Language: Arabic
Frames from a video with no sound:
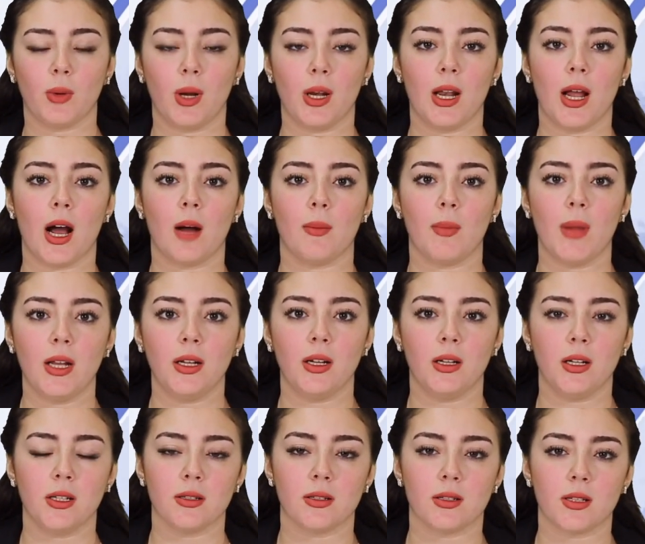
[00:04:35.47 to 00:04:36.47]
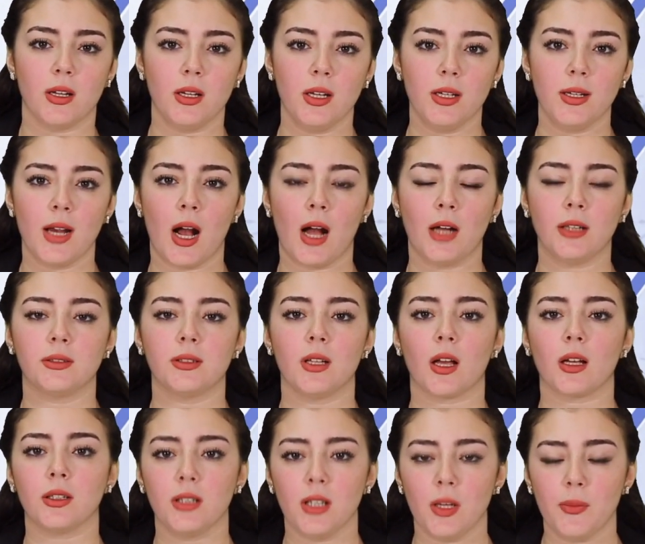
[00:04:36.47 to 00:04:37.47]
والأعمال الإنسانية عن
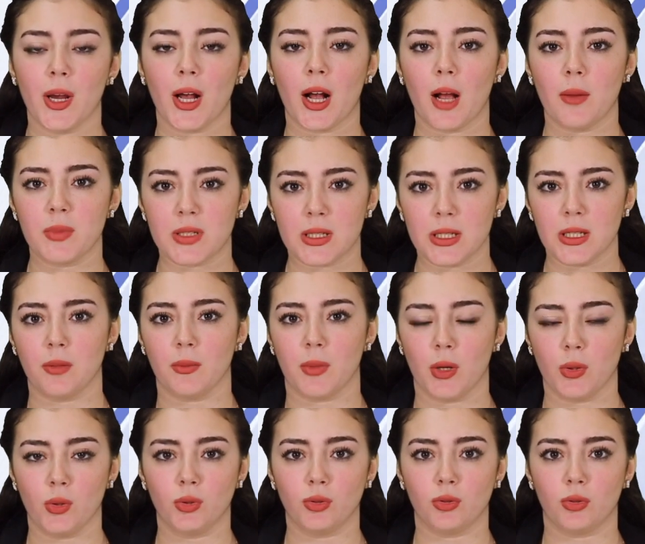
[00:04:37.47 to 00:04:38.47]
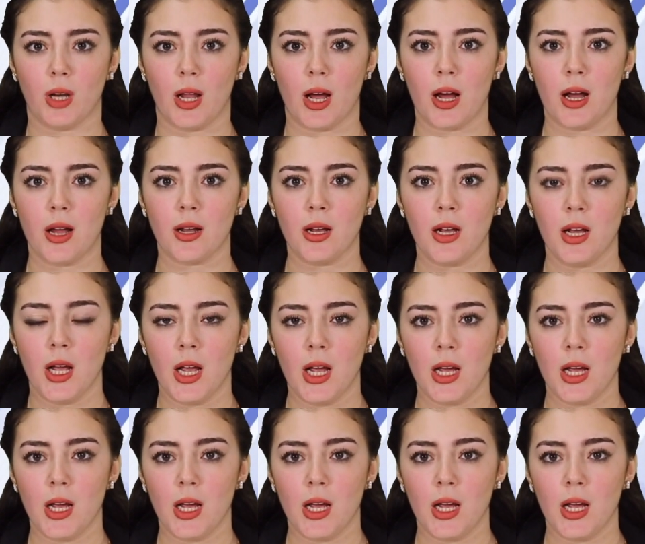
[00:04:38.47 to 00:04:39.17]
تقديم 50 مليون دولار